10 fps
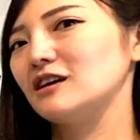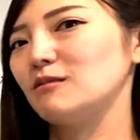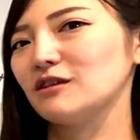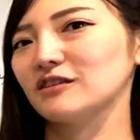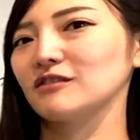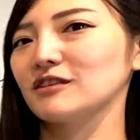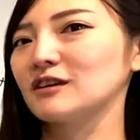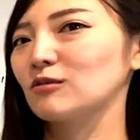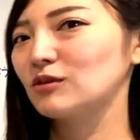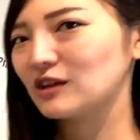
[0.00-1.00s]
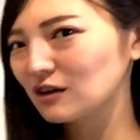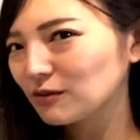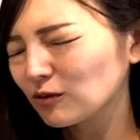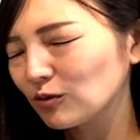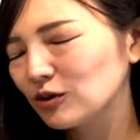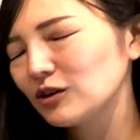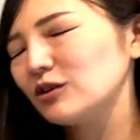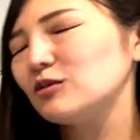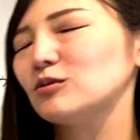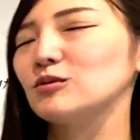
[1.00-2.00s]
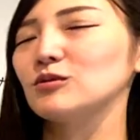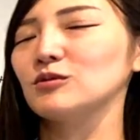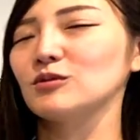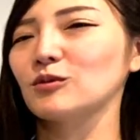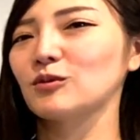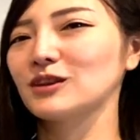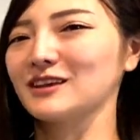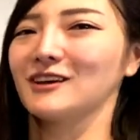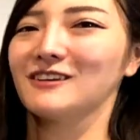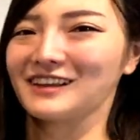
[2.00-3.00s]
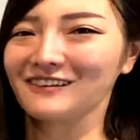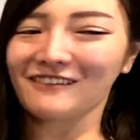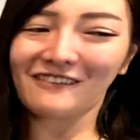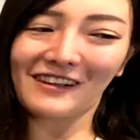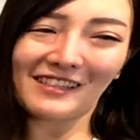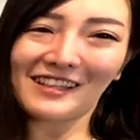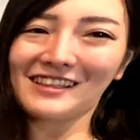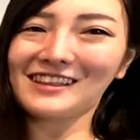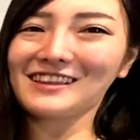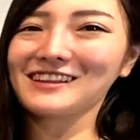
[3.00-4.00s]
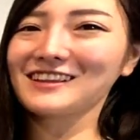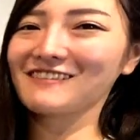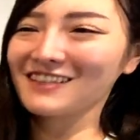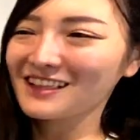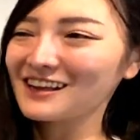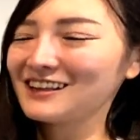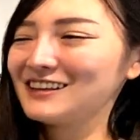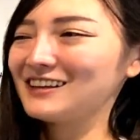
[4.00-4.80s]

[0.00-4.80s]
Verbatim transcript: 皆さんの参考になればというところで今日はねご紹介させていただきました。